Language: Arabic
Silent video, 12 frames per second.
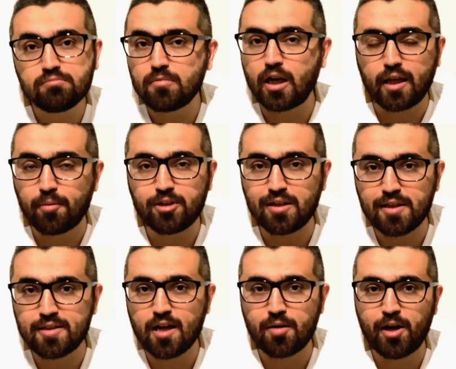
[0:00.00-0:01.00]
الكابتن
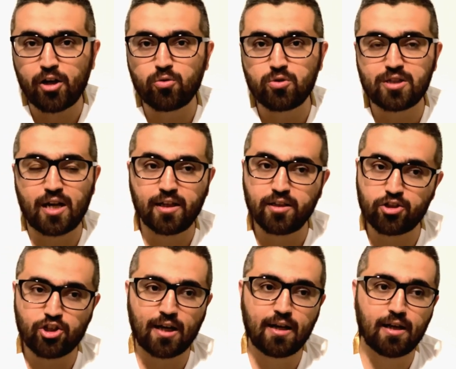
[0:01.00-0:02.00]
نزار محروس رح
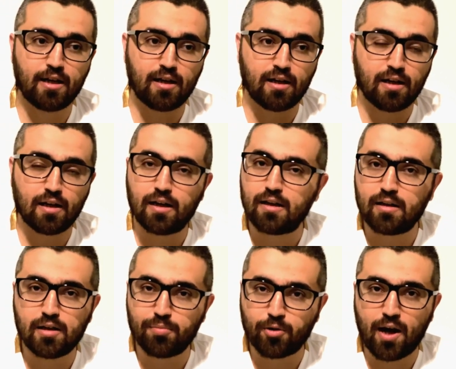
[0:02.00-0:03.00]
يرجع
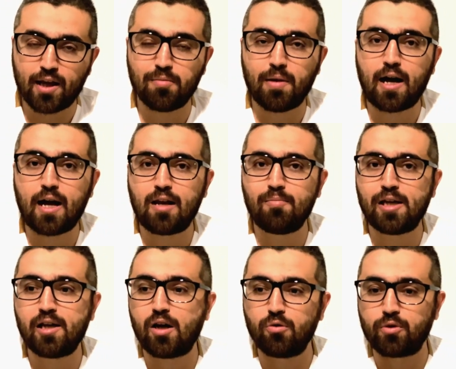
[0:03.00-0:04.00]
لابراهيم عالمه
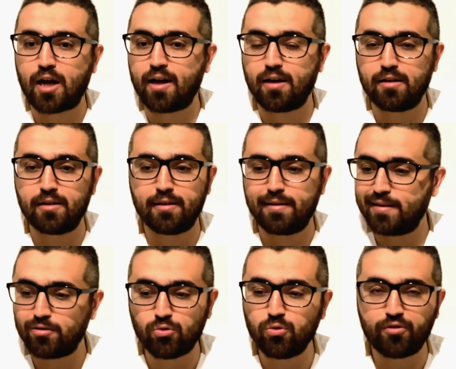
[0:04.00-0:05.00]
او رح
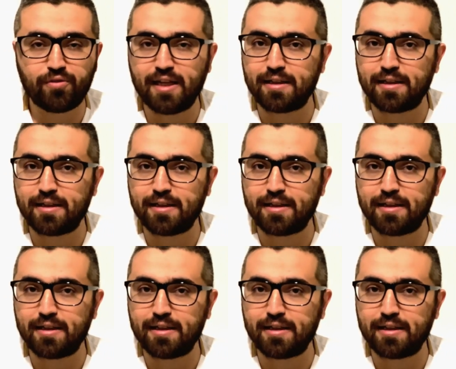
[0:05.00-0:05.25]
يكون في